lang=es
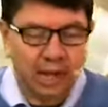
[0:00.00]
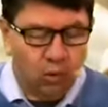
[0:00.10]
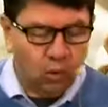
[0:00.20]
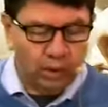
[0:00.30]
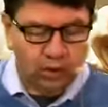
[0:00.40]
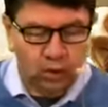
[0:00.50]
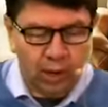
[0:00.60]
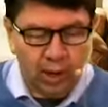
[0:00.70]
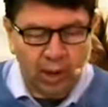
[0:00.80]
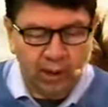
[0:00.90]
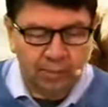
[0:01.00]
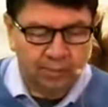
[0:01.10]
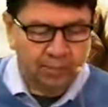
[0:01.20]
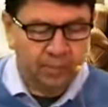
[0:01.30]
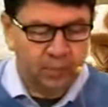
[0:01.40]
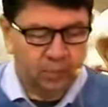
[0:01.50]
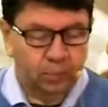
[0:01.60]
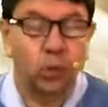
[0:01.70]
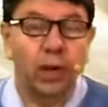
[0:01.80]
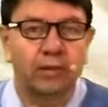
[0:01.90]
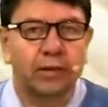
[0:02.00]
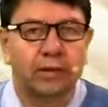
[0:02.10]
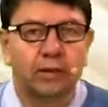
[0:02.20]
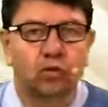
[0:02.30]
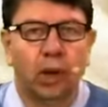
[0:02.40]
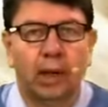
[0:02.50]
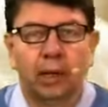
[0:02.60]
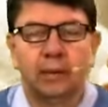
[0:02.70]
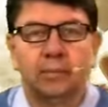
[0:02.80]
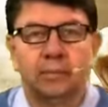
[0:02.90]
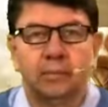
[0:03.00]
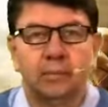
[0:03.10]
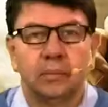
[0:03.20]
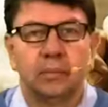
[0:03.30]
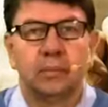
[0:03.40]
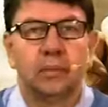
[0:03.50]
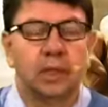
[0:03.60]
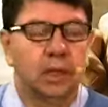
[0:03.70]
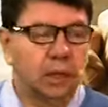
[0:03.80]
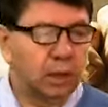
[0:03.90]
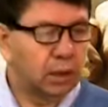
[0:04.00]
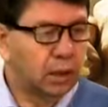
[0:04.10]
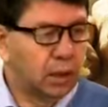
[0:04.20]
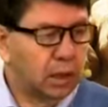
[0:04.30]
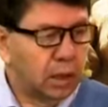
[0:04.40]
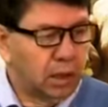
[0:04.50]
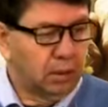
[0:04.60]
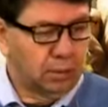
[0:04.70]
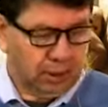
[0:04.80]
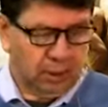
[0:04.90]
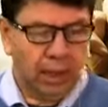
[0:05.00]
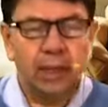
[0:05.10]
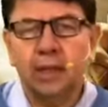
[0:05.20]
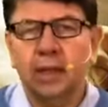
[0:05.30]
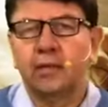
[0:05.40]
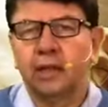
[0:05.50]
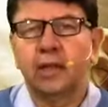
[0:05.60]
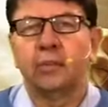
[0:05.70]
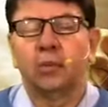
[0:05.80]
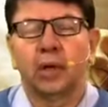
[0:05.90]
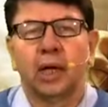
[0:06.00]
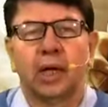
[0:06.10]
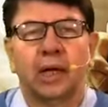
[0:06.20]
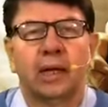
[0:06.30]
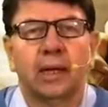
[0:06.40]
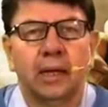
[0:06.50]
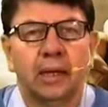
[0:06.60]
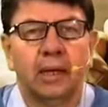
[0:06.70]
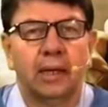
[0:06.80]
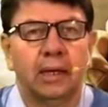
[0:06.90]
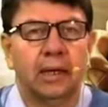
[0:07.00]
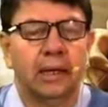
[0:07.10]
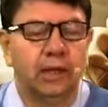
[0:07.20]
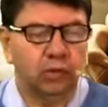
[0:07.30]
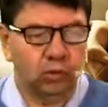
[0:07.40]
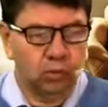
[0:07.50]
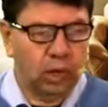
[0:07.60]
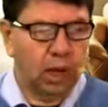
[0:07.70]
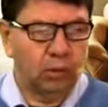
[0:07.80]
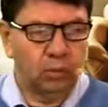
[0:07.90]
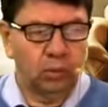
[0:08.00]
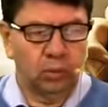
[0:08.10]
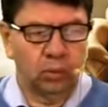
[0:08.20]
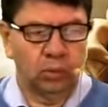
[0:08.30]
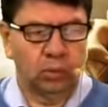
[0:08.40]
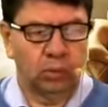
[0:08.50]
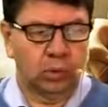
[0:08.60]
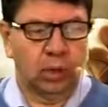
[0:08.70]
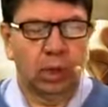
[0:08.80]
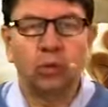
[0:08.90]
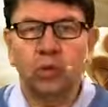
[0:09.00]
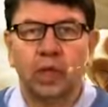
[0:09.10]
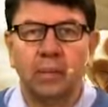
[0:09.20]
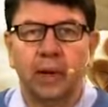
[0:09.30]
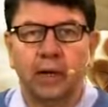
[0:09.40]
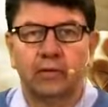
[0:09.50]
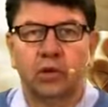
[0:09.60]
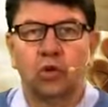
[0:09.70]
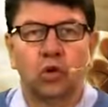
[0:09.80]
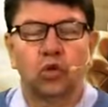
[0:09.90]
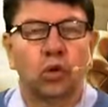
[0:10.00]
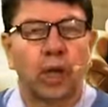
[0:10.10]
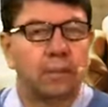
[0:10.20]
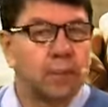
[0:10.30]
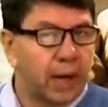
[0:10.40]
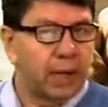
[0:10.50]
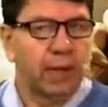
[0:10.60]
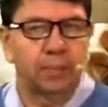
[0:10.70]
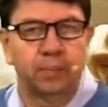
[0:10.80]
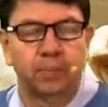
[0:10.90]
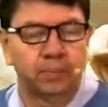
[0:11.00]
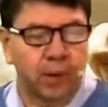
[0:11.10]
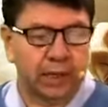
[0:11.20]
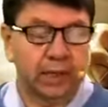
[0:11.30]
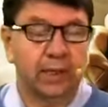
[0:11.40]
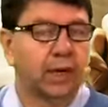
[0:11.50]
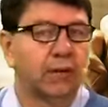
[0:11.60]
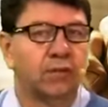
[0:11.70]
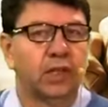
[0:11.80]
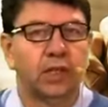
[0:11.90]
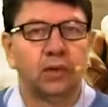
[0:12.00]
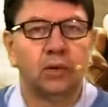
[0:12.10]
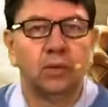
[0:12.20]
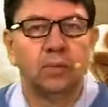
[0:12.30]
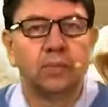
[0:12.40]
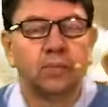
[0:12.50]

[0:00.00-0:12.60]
en cuanto a pureza sexual. Y eh, es interesante porque es, una, un, es un tema que el Señor lo toca en varias partes del Levítico.